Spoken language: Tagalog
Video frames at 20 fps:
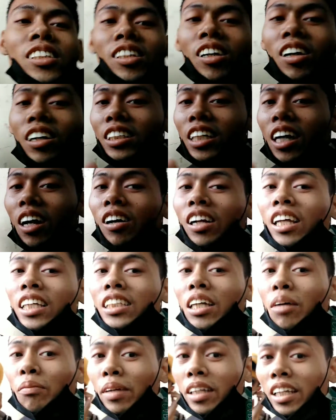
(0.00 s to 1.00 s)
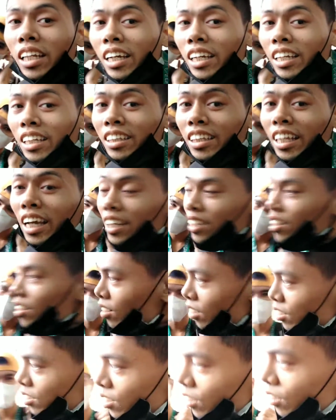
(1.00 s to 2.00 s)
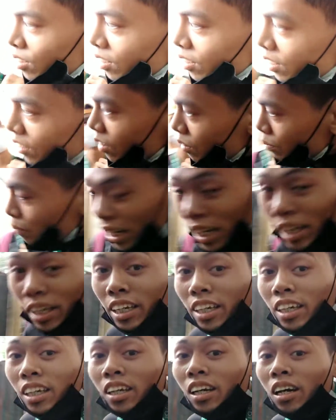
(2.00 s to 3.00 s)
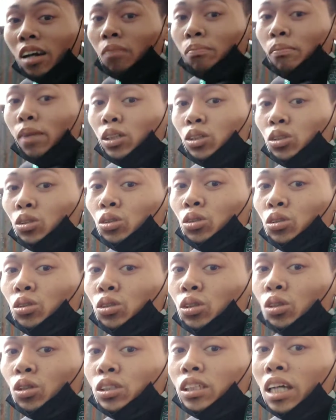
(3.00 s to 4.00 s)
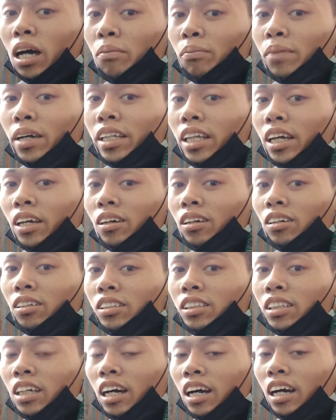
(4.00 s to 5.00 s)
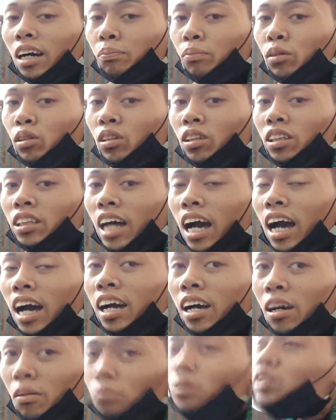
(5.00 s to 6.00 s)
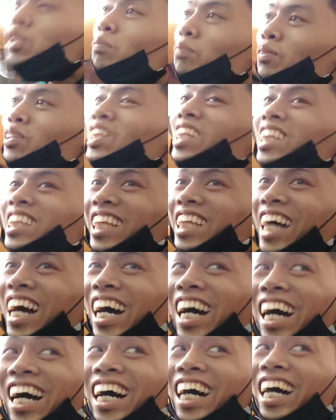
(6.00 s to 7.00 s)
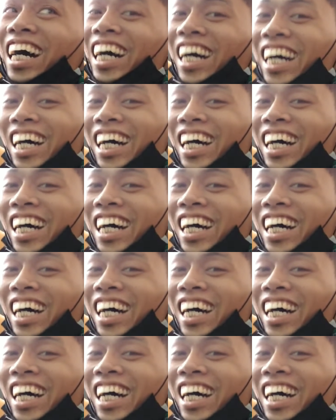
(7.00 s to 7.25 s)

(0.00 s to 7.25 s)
So, isang oras kaming naghintay, no? So, may magsusundo sa amin ayon sa punta. Buso punta